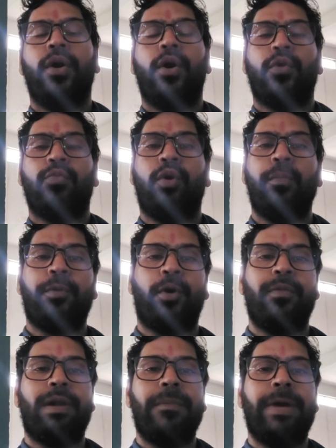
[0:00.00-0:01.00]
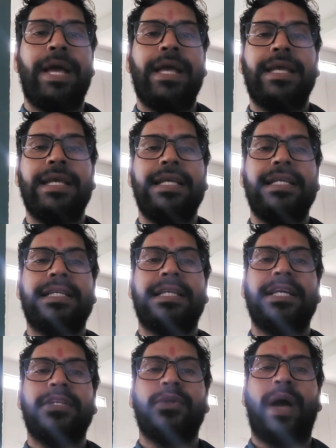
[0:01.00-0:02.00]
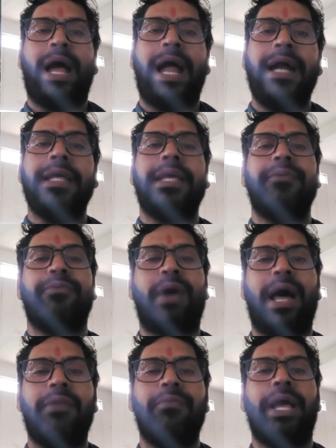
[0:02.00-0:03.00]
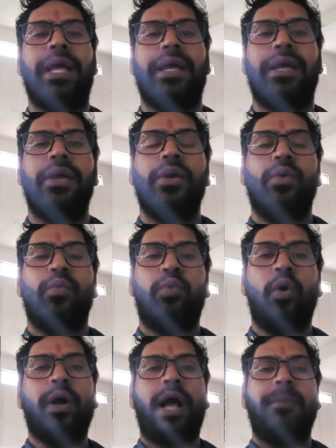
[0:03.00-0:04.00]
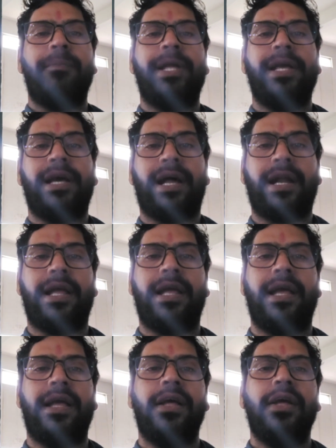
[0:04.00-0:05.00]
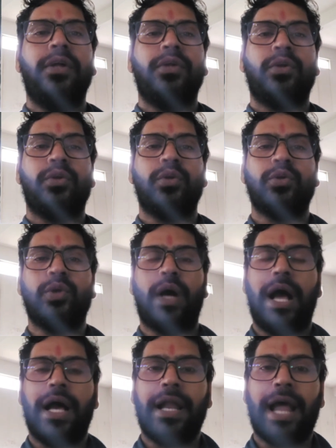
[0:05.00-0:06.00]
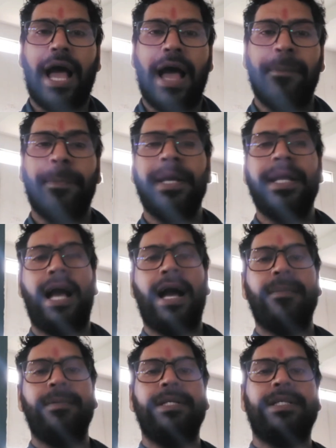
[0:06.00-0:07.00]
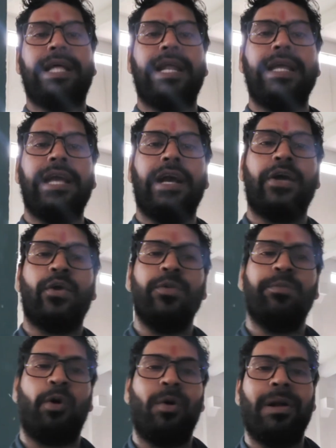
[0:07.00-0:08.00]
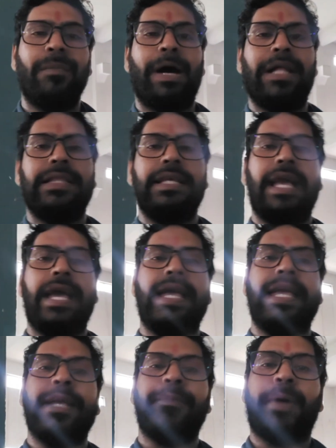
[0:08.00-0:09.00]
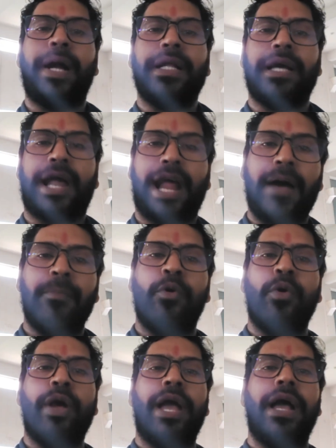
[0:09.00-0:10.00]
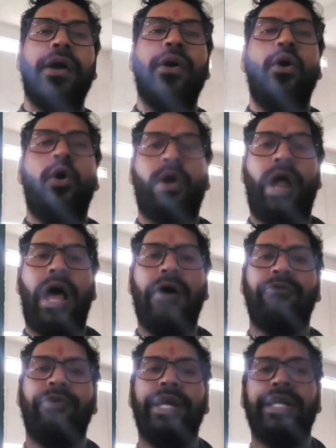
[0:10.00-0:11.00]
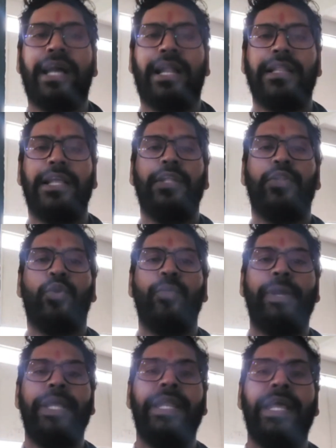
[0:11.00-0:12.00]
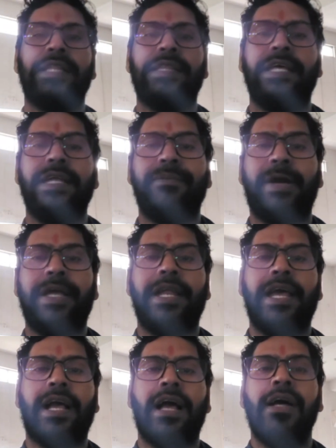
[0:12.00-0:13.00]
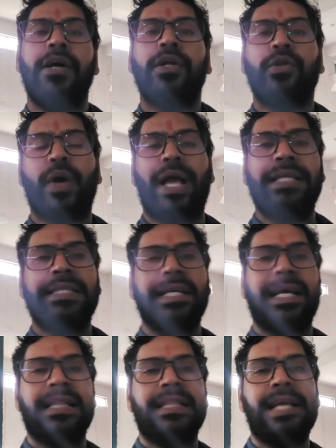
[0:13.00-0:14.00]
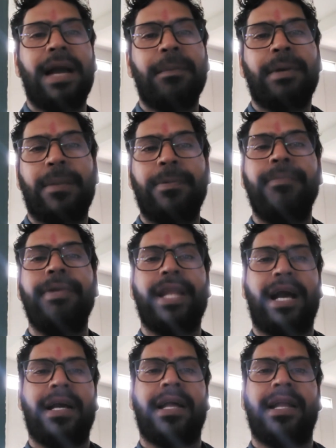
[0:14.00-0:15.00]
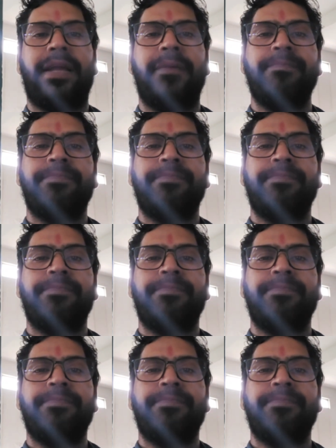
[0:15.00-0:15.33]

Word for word: और वो प्रॉब्लम है कि इसके जो हेड के वाल्व हैं वो काम नहीं कर रहे हैं तो दोस्तों अगर आपके यहाँ भी इस तरह की अगर कोई प्रॉब्लम आती है एक पार्ट ख़राब हो गया और आप वेट करते हैं दो महीने या तीन महीने का तो ऐसी गलती आप कभी भी ना करें